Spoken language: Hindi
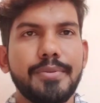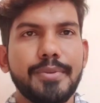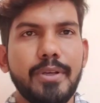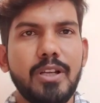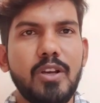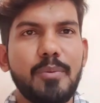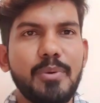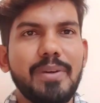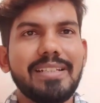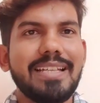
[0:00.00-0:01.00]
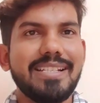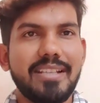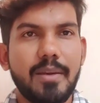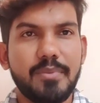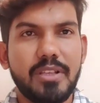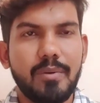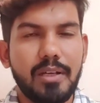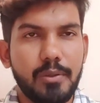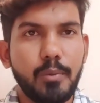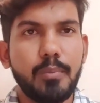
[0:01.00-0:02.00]
सो हेलो एवरीवन कैसे हैं आप सब
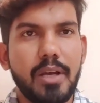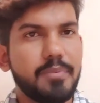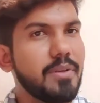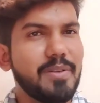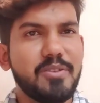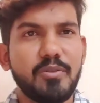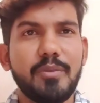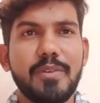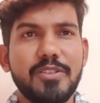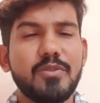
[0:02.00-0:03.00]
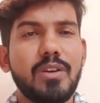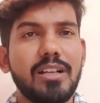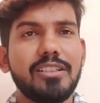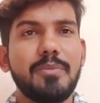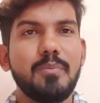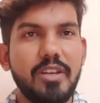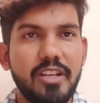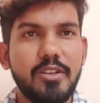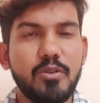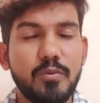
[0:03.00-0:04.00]
आई होप आप सब अच्छे होंगे फिर से स्वागत है
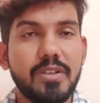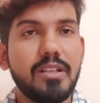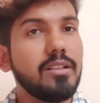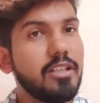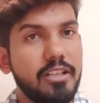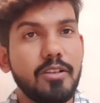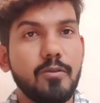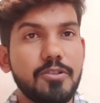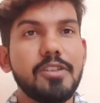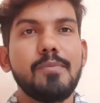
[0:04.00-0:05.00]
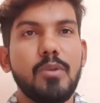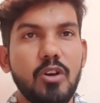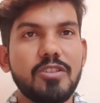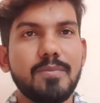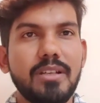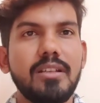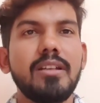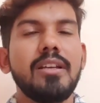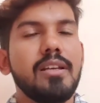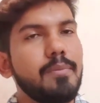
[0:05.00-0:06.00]
मेरे यूट्यूब चैनल करियर कोचिंग ब्लॉग्स में
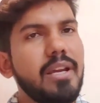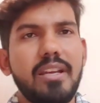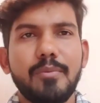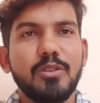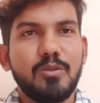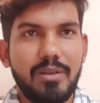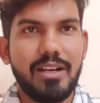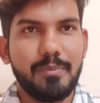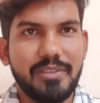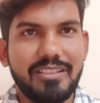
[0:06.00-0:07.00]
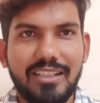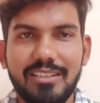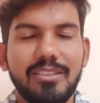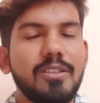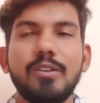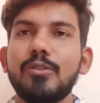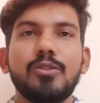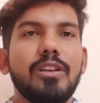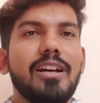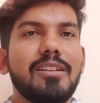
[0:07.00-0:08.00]
मैं हेमंत कुमार आपके साथ
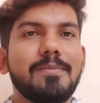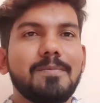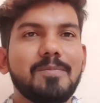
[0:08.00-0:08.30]
सो so, यार